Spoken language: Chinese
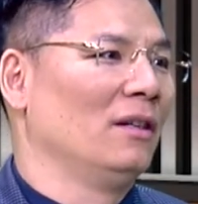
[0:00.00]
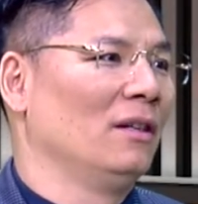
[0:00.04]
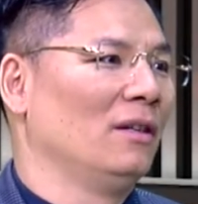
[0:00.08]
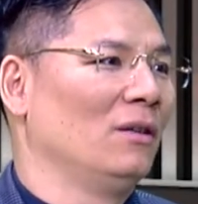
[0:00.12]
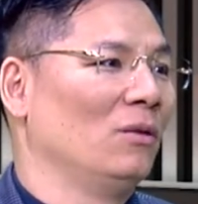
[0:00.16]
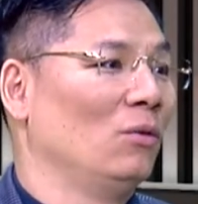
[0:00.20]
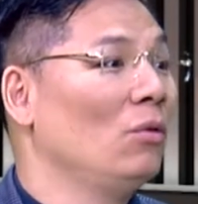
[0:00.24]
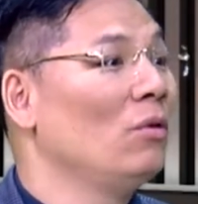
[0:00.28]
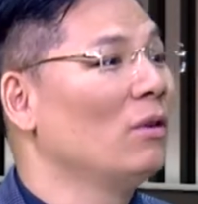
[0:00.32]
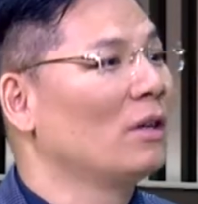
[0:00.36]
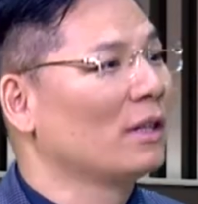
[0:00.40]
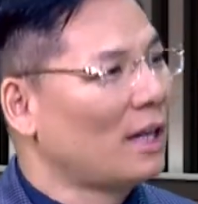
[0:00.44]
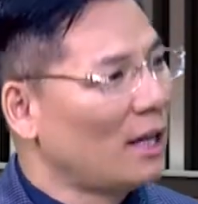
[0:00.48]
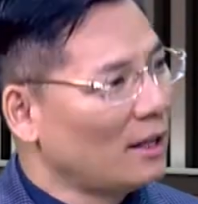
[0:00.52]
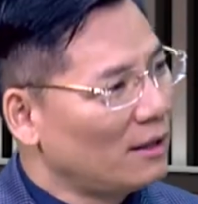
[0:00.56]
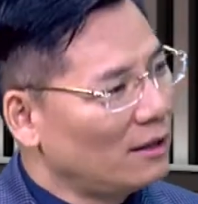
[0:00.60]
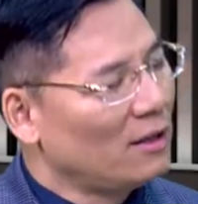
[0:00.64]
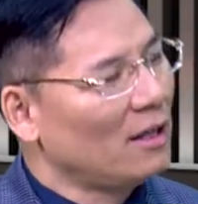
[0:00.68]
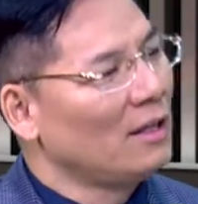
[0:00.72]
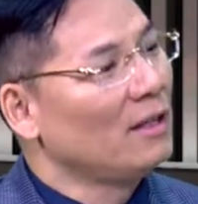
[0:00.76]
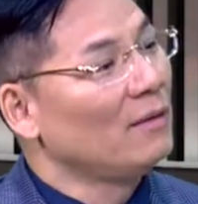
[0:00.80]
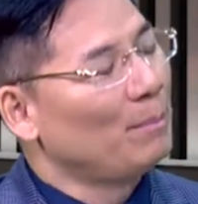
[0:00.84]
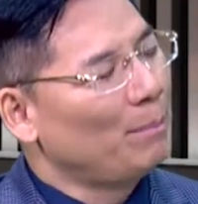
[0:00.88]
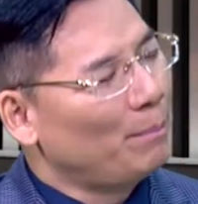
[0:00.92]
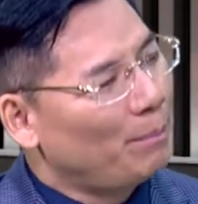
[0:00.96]
如果他
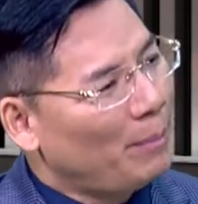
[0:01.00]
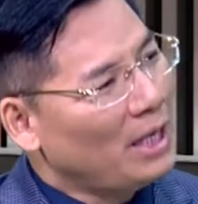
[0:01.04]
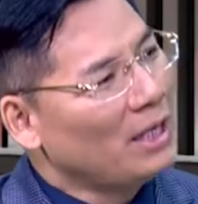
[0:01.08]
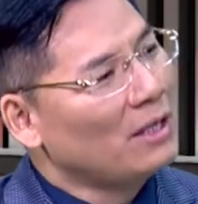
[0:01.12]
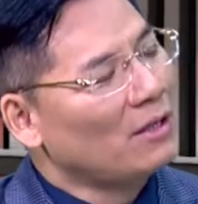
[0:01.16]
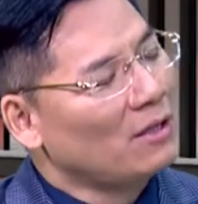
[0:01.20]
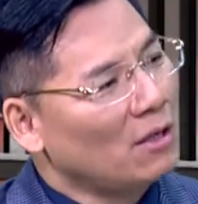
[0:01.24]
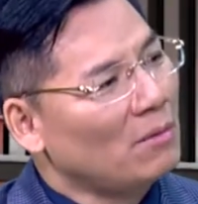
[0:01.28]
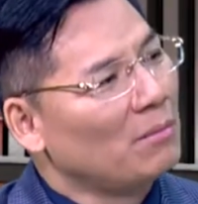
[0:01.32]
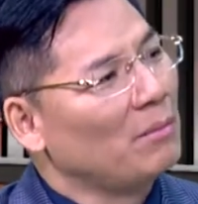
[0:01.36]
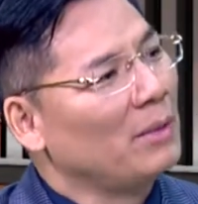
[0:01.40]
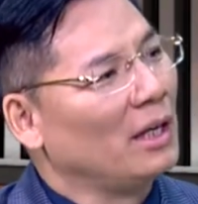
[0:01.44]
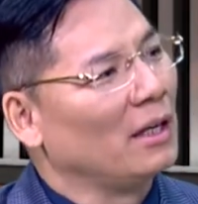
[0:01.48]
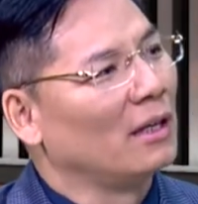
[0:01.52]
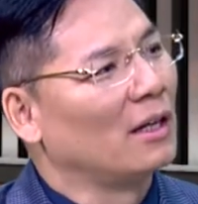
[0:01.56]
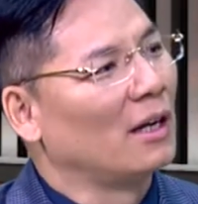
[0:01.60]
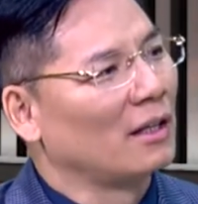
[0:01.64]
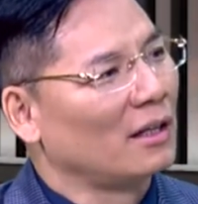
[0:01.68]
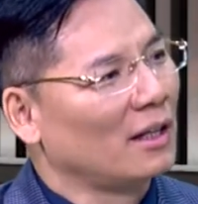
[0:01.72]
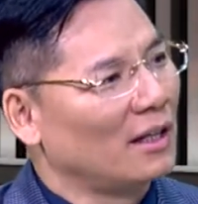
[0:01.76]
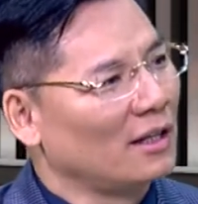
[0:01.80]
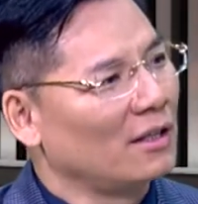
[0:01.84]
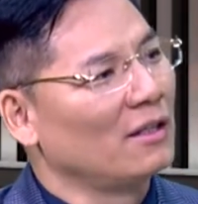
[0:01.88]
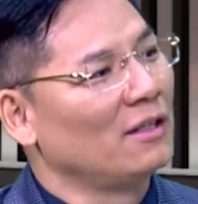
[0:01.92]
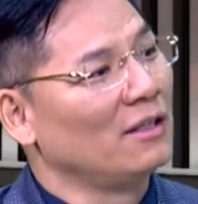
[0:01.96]
真被证明了
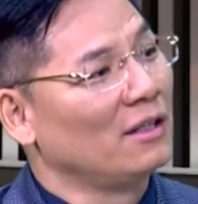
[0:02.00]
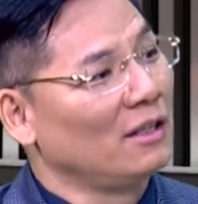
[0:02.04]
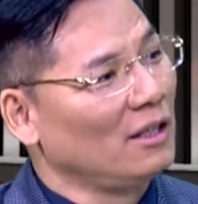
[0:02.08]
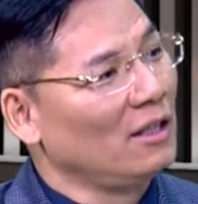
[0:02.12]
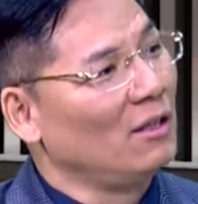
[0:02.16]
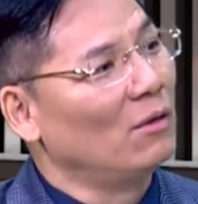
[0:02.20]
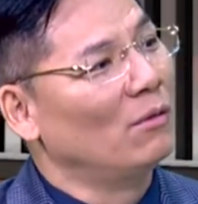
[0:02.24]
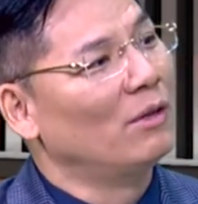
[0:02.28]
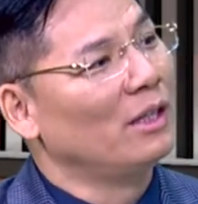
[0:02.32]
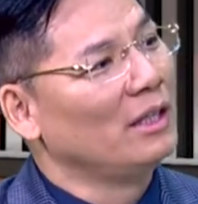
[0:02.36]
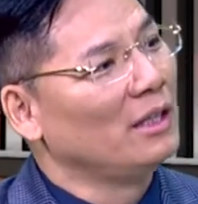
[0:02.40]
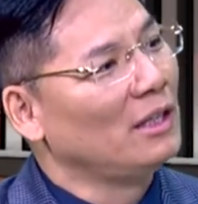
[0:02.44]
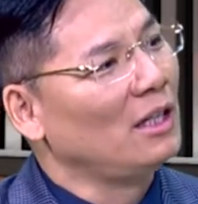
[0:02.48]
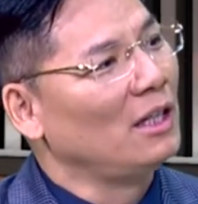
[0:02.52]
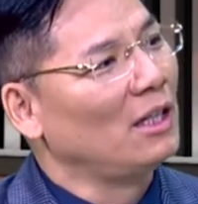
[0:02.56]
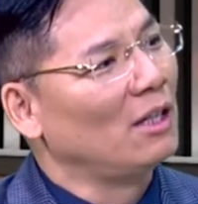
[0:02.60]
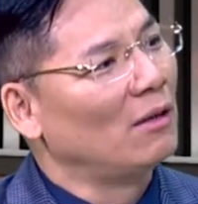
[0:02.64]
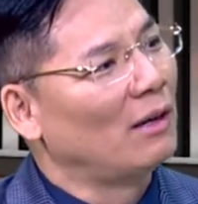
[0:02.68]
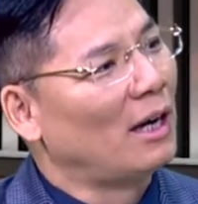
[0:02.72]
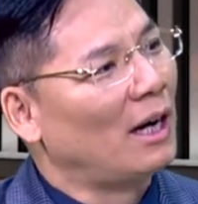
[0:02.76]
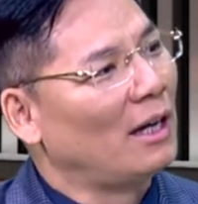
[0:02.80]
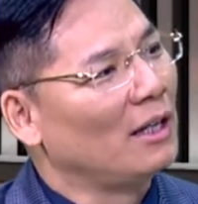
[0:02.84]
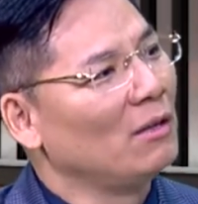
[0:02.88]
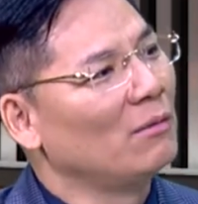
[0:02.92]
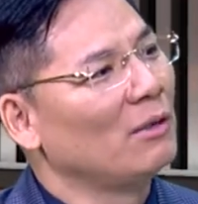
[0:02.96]
他曾经有问题的
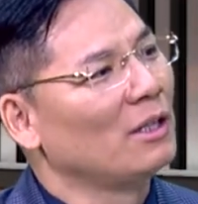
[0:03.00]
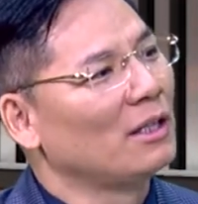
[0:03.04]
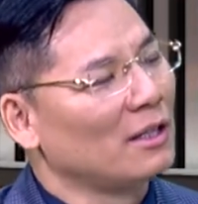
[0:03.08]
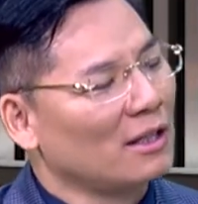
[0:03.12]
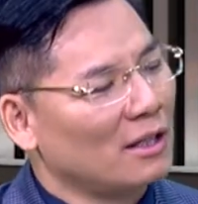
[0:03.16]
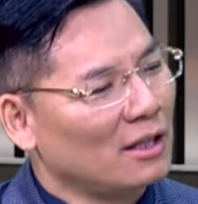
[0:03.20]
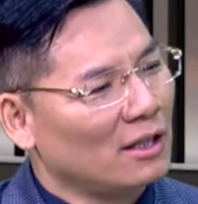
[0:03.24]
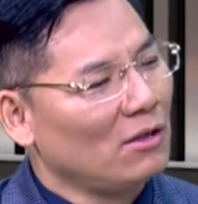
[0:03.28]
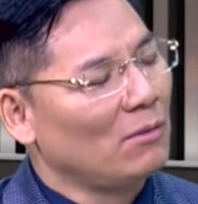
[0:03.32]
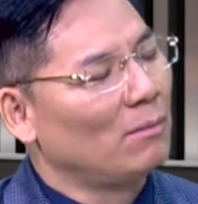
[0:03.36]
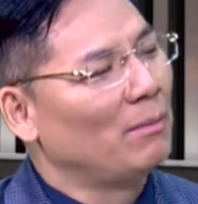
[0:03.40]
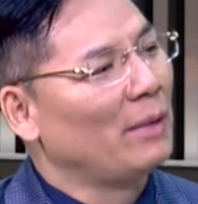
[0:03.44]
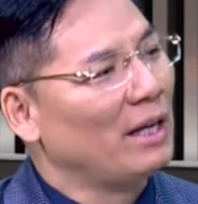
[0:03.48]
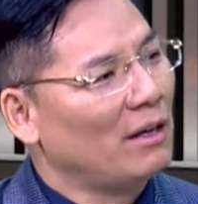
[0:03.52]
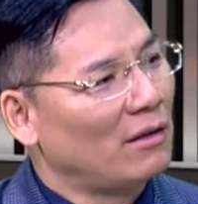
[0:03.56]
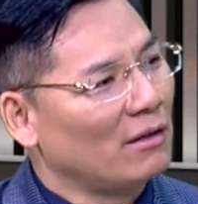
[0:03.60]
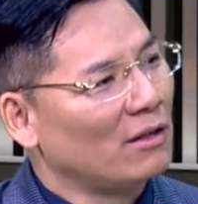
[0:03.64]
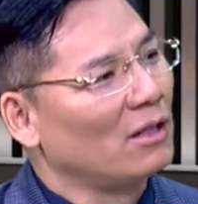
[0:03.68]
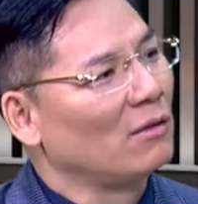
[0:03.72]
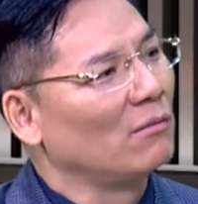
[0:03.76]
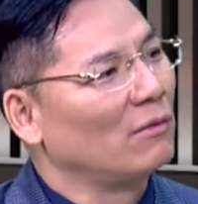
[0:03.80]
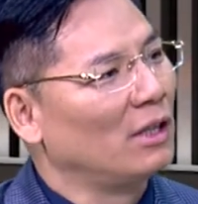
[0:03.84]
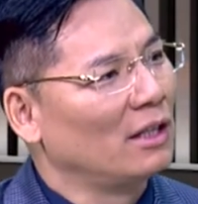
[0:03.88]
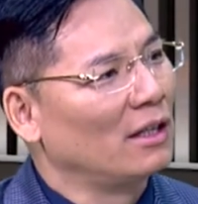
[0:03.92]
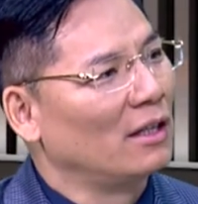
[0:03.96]
话，因为这个就没有
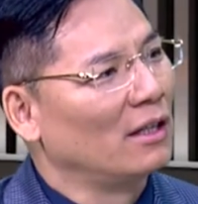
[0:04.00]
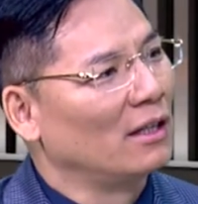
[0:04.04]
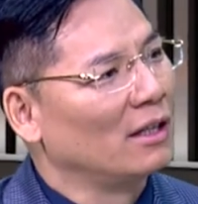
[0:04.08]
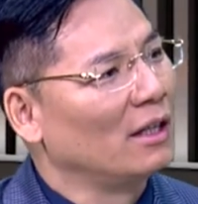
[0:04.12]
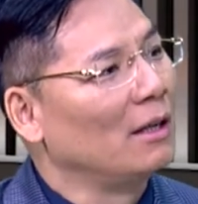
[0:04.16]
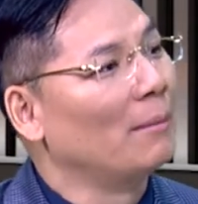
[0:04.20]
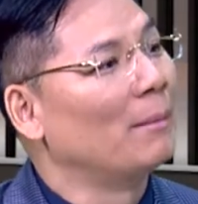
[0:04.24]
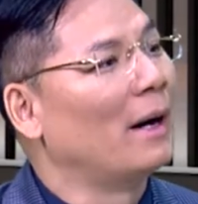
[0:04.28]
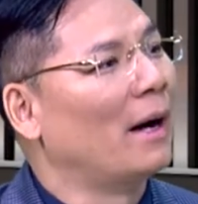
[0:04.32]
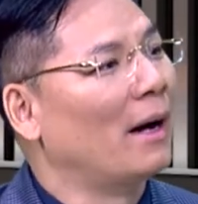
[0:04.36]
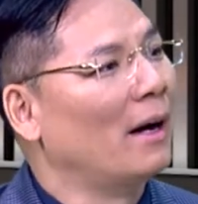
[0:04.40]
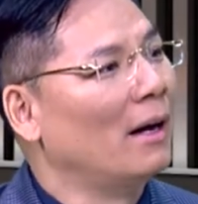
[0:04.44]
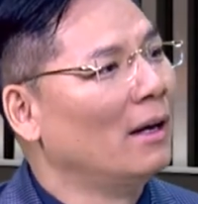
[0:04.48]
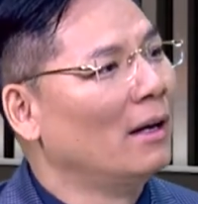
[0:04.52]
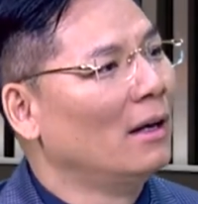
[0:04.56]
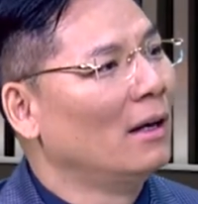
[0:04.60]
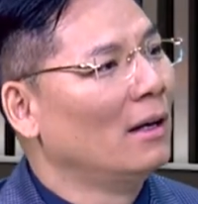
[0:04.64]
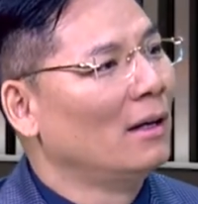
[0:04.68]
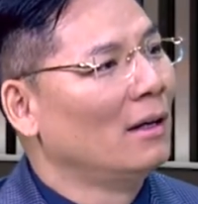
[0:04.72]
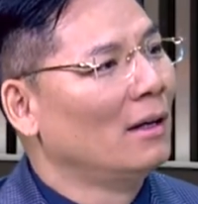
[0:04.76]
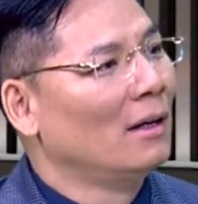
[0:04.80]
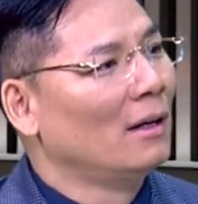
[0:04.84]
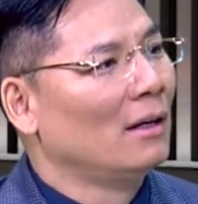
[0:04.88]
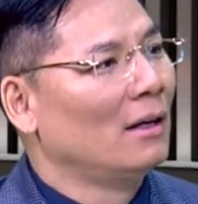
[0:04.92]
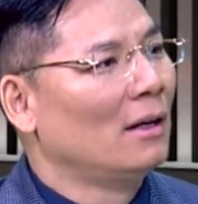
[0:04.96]
行为能力不过他已经死
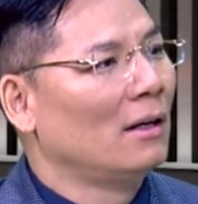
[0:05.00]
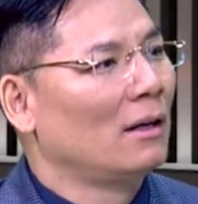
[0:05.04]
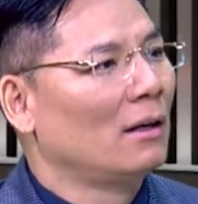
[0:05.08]
了，